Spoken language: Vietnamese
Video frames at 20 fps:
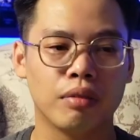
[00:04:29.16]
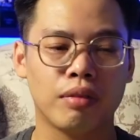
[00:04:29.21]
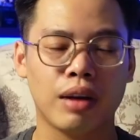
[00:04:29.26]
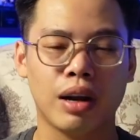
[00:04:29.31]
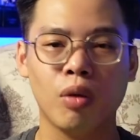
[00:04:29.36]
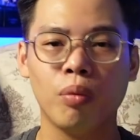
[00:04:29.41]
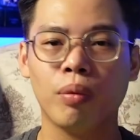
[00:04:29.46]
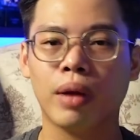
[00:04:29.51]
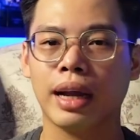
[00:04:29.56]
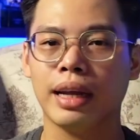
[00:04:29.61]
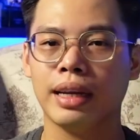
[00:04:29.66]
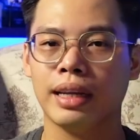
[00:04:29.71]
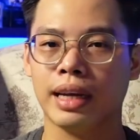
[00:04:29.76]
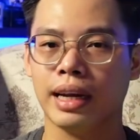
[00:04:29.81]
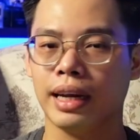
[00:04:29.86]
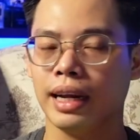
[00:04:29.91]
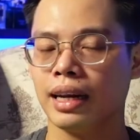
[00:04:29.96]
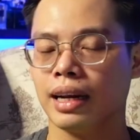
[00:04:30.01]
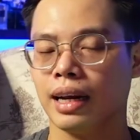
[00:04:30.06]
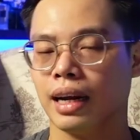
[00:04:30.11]
và lúc này thì
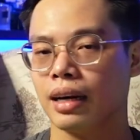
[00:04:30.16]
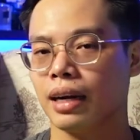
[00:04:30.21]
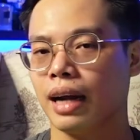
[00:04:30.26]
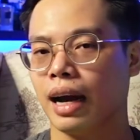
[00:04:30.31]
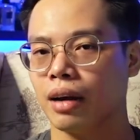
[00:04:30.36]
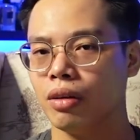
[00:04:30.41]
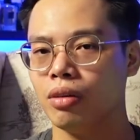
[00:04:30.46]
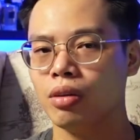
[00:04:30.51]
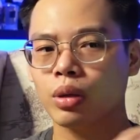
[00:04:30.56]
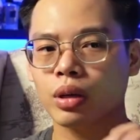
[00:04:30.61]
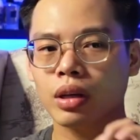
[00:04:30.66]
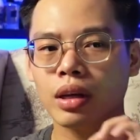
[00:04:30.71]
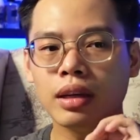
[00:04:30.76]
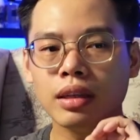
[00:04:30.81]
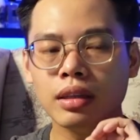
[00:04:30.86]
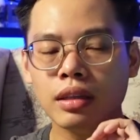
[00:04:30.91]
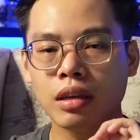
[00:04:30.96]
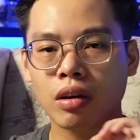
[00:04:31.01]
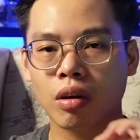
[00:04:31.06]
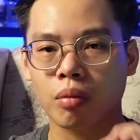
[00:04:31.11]
cái nét đắng đắng hơn
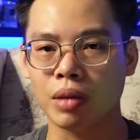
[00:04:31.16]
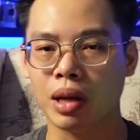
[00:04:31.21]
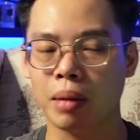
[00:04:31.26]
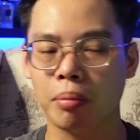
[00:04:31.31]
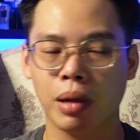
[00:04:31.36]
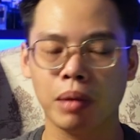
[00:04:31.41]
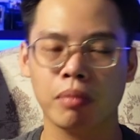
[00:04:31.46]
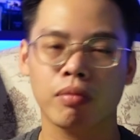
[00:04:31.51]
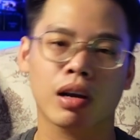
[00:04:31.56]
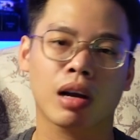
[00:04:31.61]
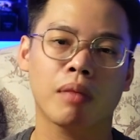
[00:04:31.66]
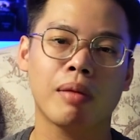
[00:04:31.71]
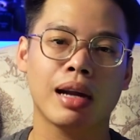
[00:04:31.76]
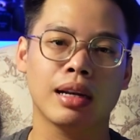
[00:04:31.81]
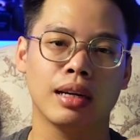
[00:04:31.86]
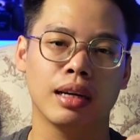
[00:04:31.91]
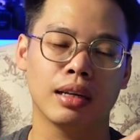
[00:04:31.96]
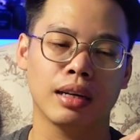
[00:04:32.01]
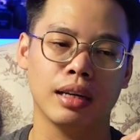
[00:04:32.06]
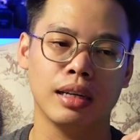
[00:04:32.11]
gần như nó biến mất và các bạn
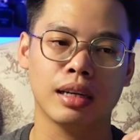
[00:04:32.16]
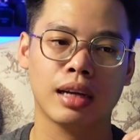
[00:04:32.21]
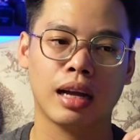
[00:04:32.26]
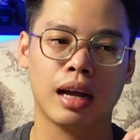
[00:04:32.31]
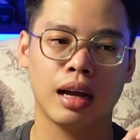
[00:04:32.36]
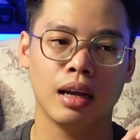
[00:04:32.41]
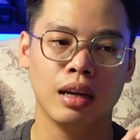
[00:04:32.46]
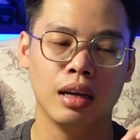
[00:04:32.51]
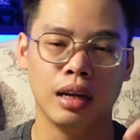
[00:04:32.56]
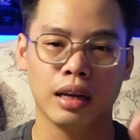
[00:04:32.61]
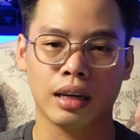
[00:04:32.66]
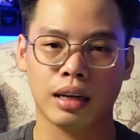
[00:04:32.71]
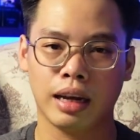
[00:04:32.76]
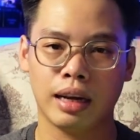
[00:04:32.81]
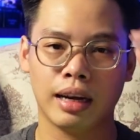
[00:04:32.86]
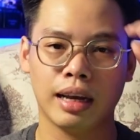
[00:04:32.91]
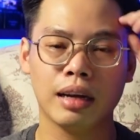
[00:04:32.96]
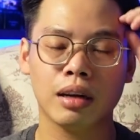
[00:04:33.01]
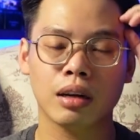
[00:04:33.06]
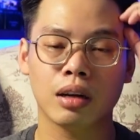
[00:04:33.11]
nhận thấy rằng là
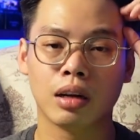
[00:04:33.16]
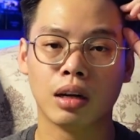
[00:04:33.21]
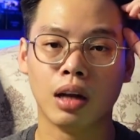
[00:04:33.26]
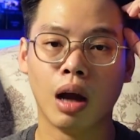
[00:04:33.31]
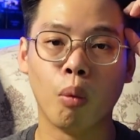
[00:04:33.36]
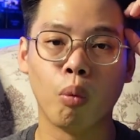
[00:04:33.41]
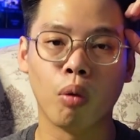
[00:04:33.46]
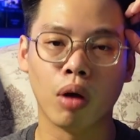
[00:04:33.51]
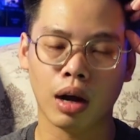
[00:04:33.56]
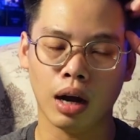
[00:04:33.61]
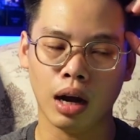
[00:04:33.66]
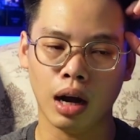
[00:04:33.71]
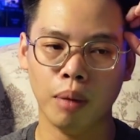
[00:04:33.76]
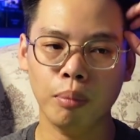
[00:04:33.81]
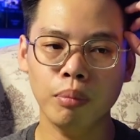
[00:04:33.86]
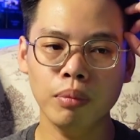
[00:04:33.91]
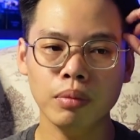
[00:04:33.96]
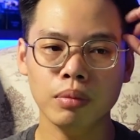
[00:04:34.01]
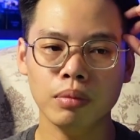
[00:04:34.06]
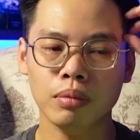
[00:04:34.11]
cái nét nồng
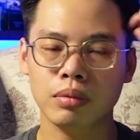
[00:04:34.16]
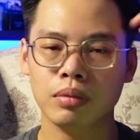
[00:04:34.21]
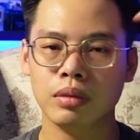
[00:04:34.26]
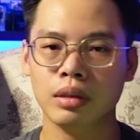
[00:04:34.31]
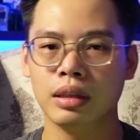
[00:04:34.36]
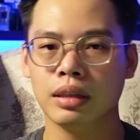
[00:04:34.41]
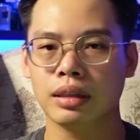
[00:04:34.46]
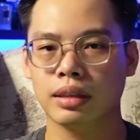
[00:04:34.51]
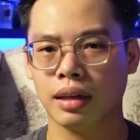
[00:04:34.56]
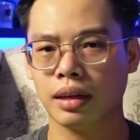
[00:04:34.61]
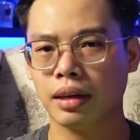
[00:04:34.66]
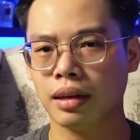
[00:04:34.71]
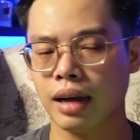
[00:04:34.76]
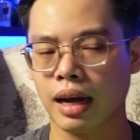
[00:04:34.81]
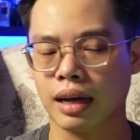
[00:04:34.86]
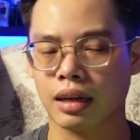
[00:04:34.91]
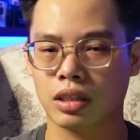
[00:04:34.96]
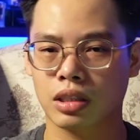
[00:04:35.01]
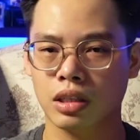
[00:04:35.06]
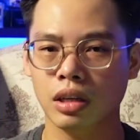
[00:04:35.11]
ấm rất
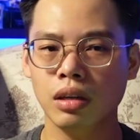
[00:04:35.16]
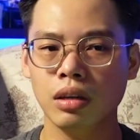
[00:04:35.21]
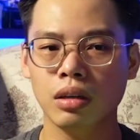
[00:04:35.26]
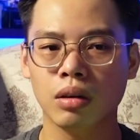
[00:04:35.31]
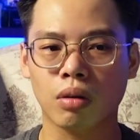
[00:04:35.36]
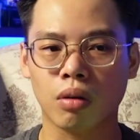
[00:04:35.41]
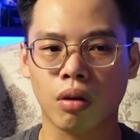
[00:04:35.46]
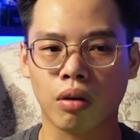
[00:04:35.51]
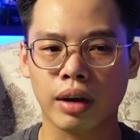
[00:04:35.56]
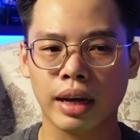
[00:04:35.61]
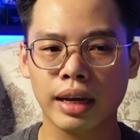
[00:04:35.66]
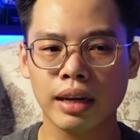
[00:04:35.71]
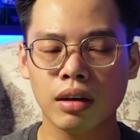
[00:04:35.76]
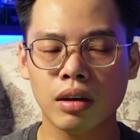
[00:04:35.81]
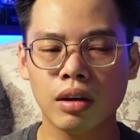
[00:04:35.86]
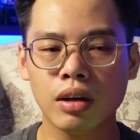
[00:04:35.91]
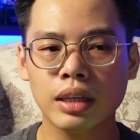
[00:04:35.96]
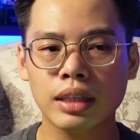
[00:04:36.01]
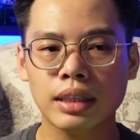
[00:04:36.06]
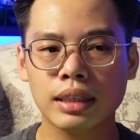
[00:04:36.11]
đặc trưng có nét
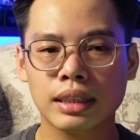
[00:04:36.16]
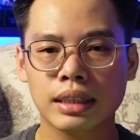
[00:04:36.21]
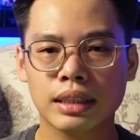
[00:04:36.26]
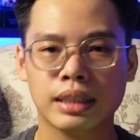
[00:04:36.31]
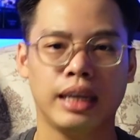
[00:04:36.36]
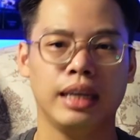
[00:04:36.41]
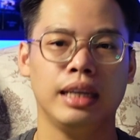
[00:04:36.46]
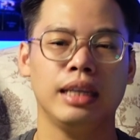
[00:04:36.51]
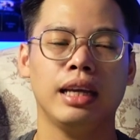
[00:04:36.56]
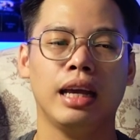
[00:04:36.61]
hơi cháy